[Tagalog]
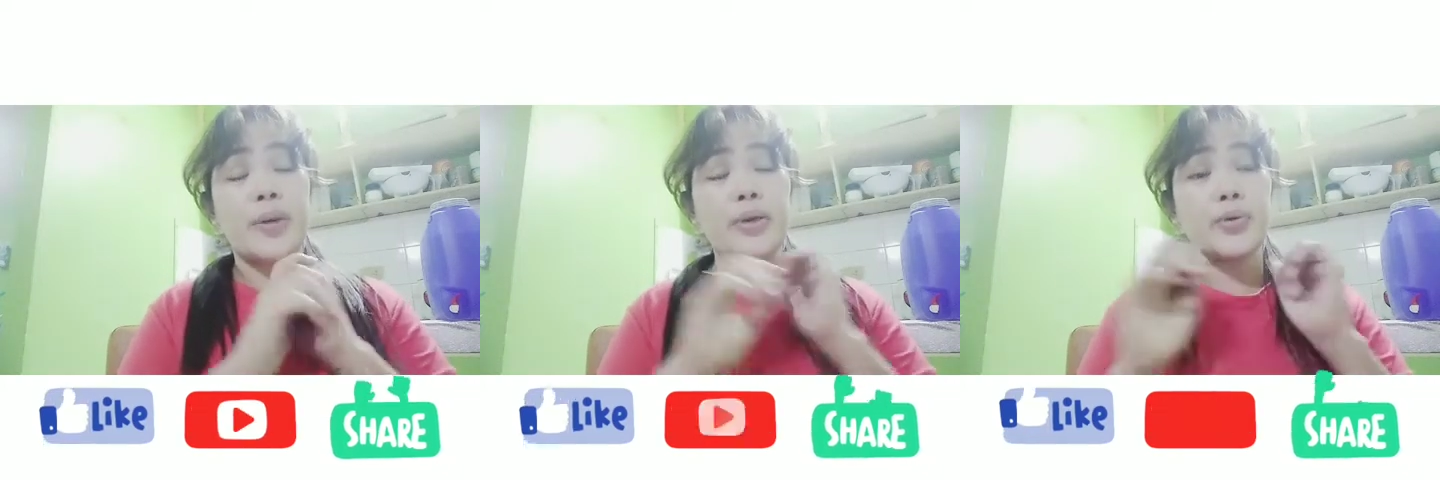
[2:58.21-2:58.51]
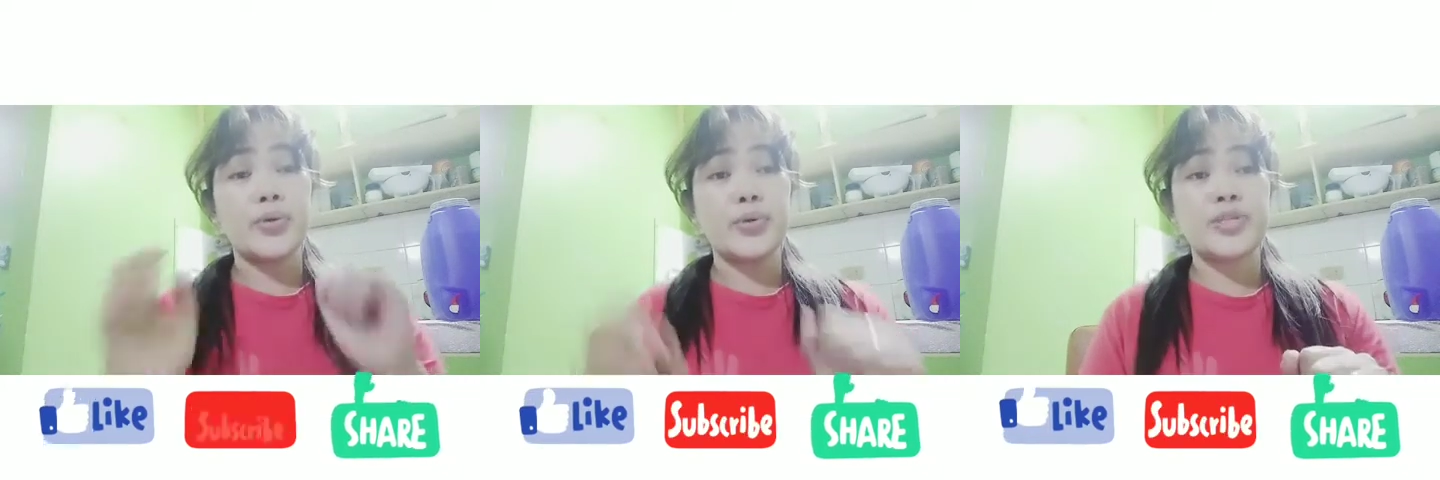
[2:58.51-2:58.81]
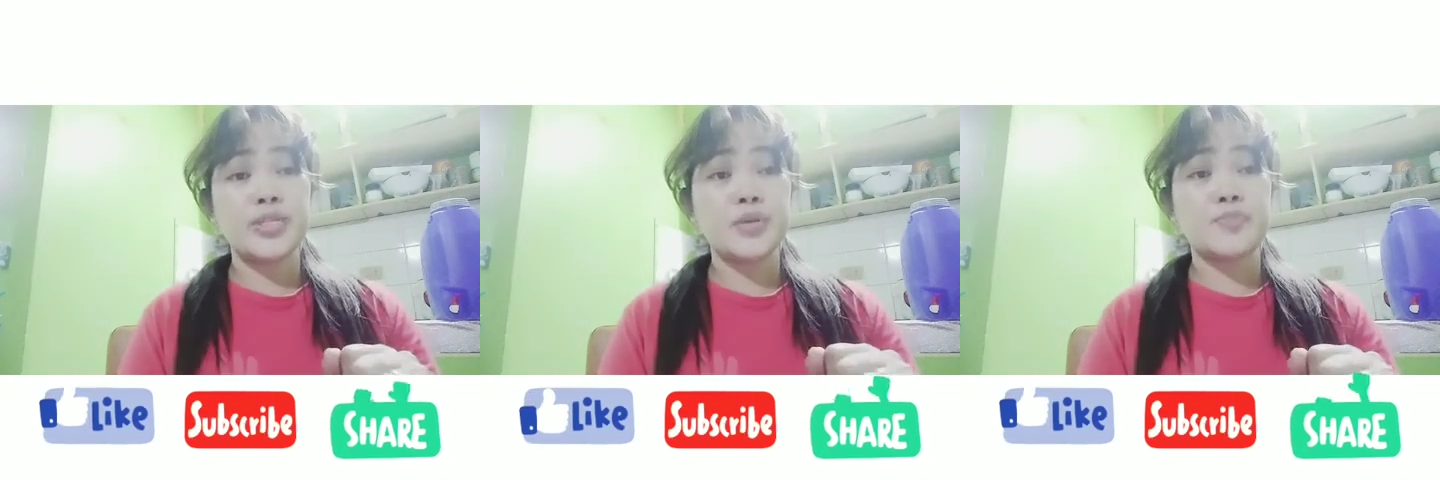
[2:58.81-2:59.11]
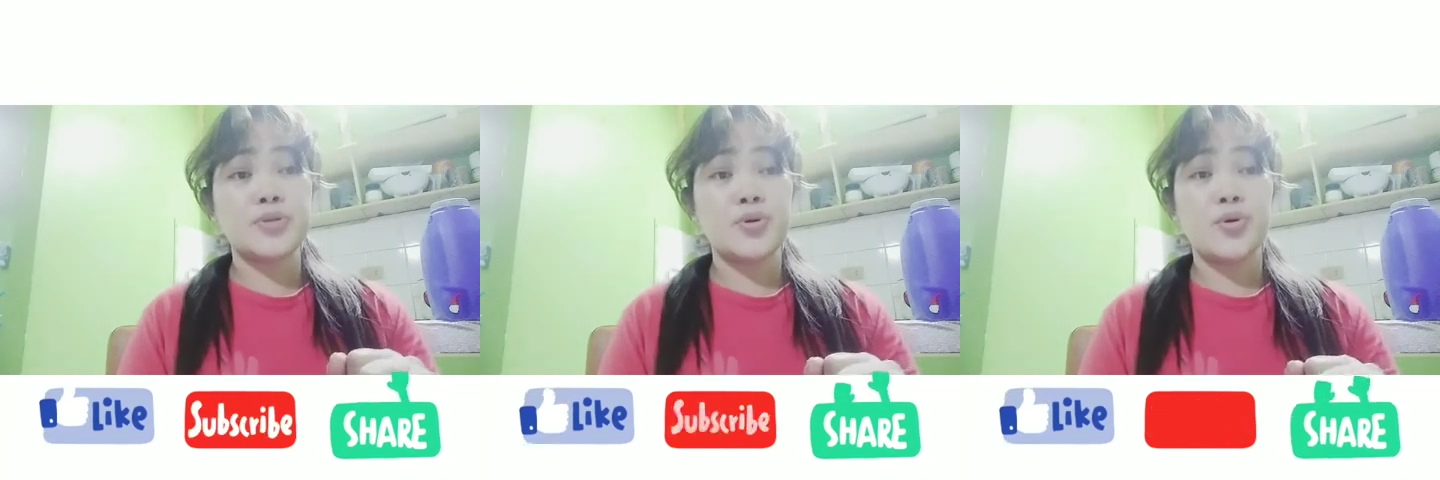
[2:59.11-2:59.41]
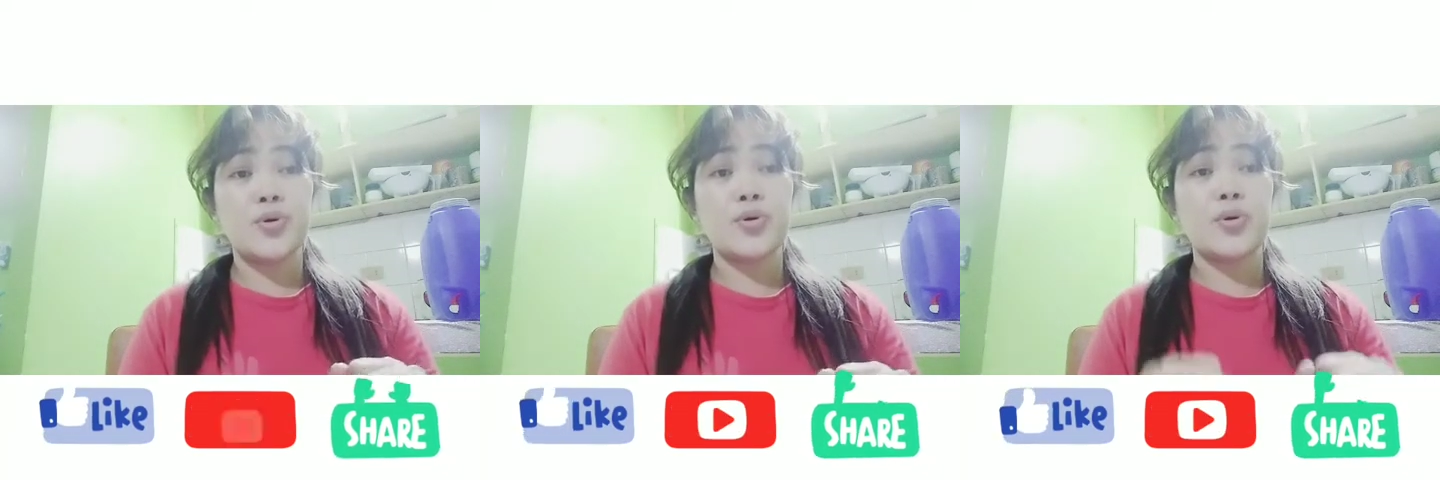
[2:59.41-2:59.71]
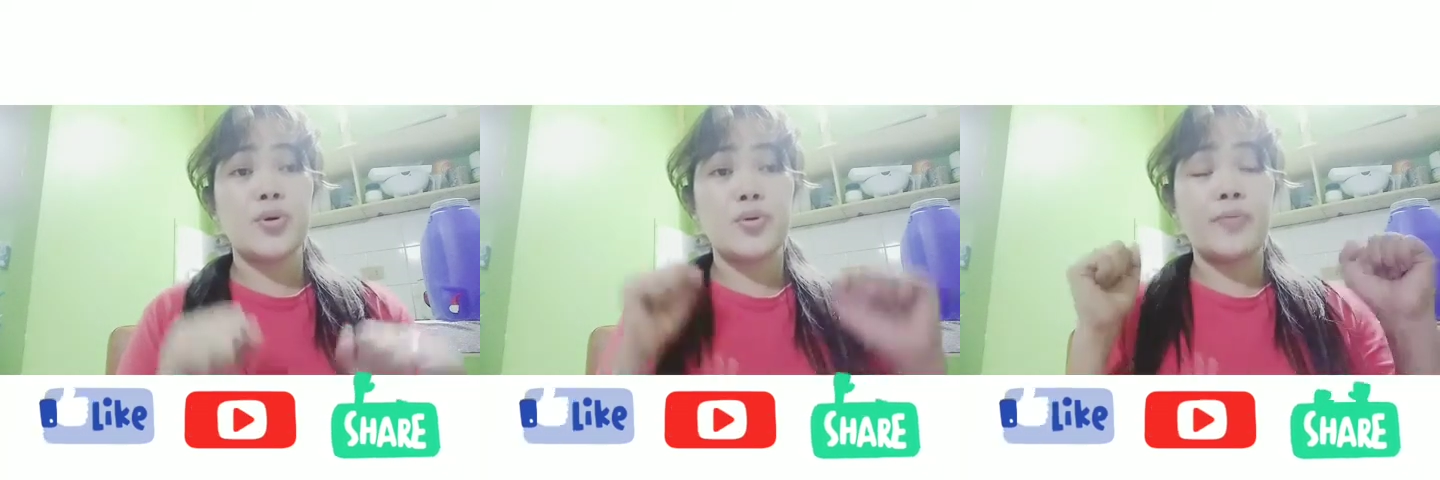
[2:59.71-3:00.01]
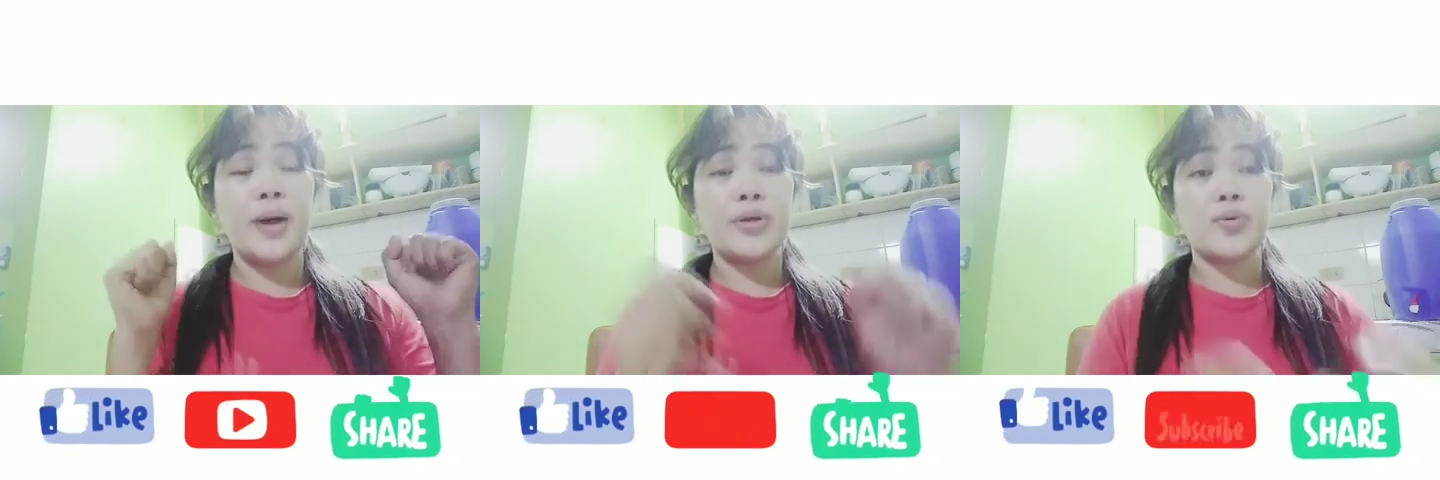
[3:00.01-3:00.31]
ano yung steps ko,
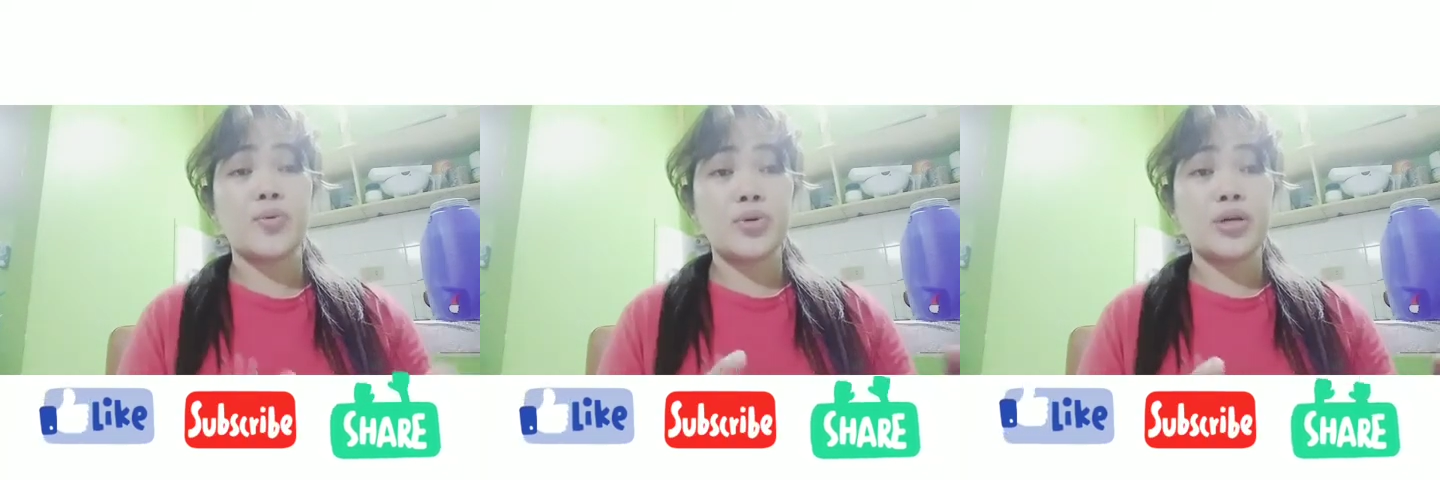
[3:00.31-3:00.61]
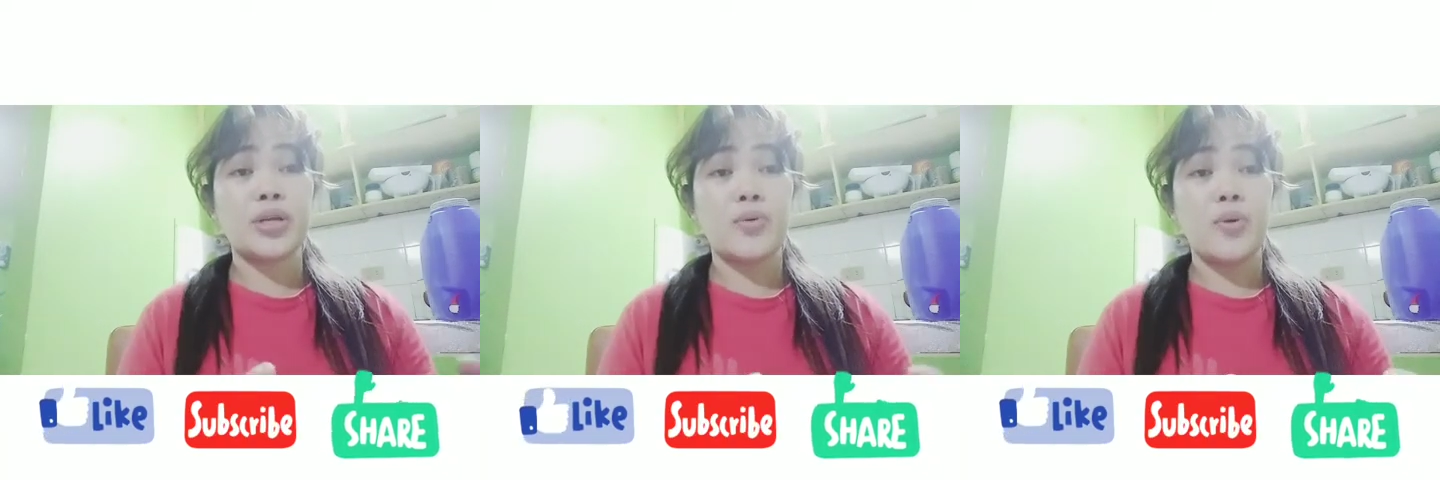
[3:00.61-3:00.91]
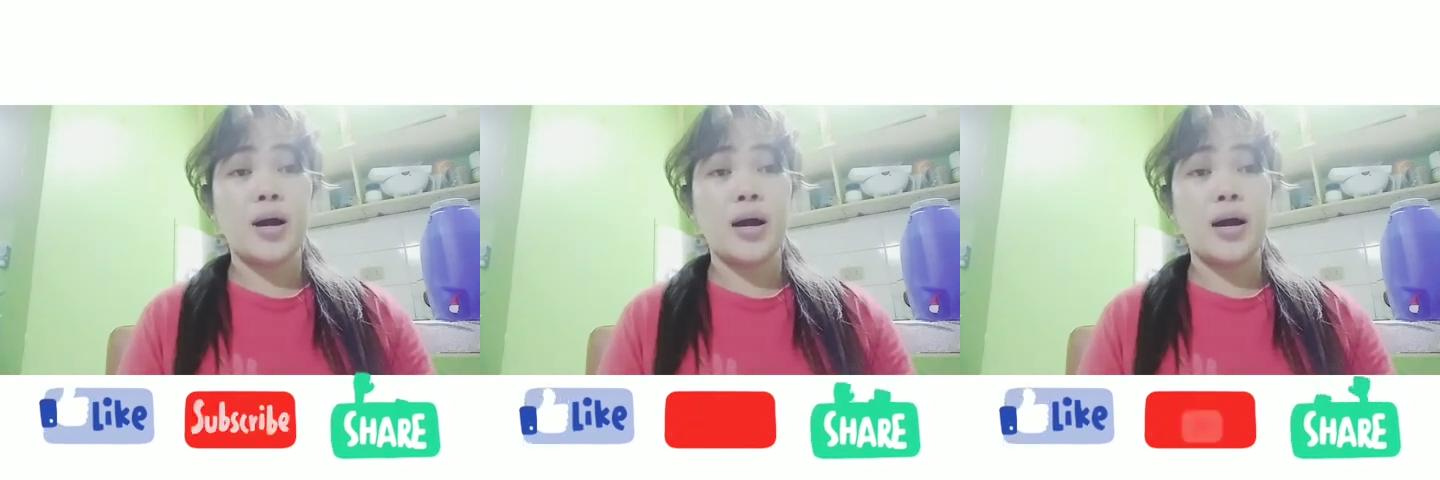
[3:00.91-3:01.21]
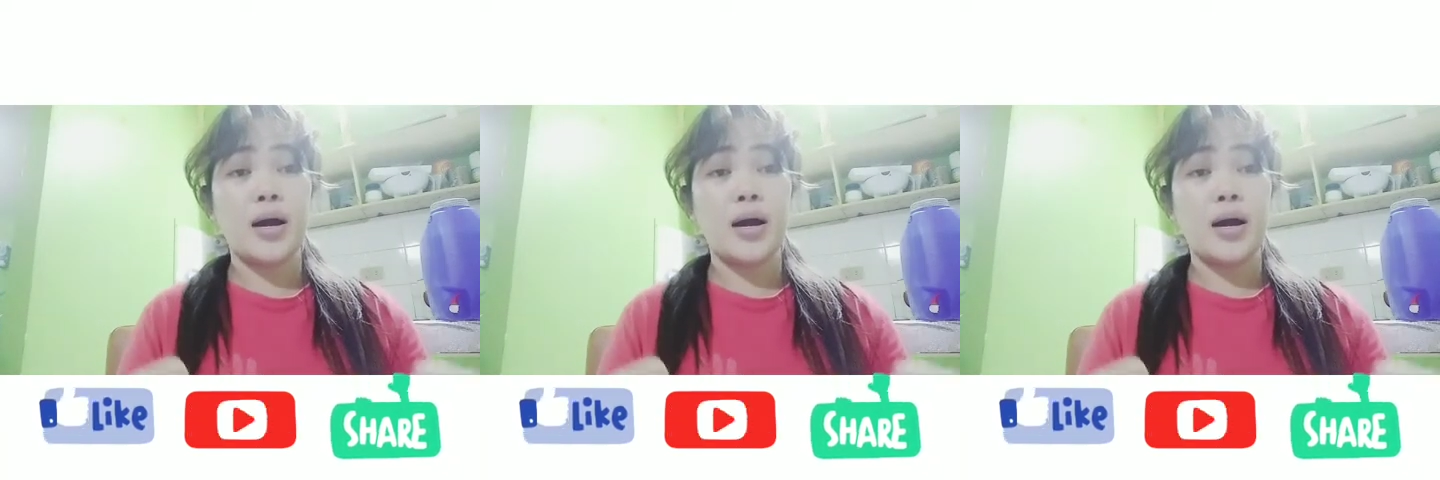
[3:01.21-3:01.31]
paano ko ginawa,